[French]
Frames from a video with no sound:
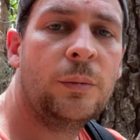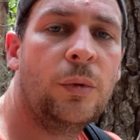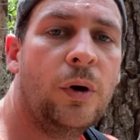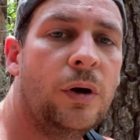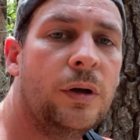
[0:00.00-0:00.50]

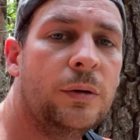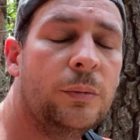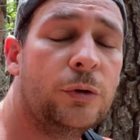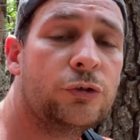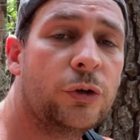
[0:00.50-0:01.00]
Bon,
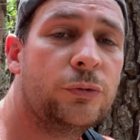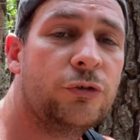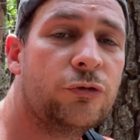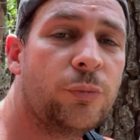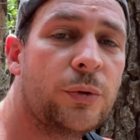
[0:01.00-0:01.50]
bah aujourd'hui,
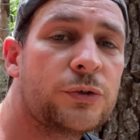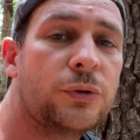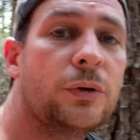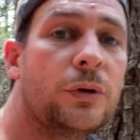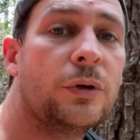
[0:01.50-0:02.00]
je pense
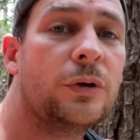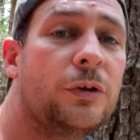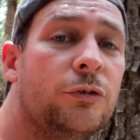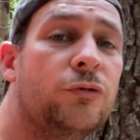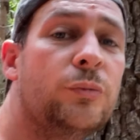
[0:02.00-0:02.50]
que
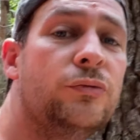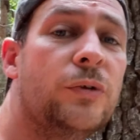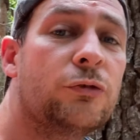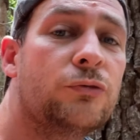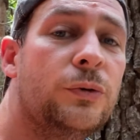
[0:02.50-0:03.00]
je vais
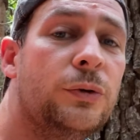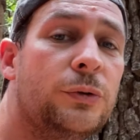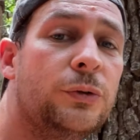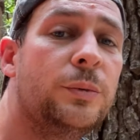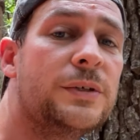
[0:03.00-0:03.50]
pouvoir jouer au
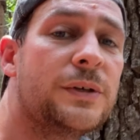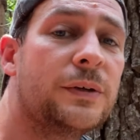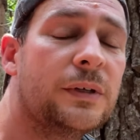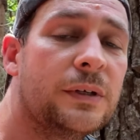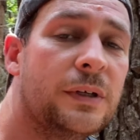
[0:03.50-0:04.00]
loto parce que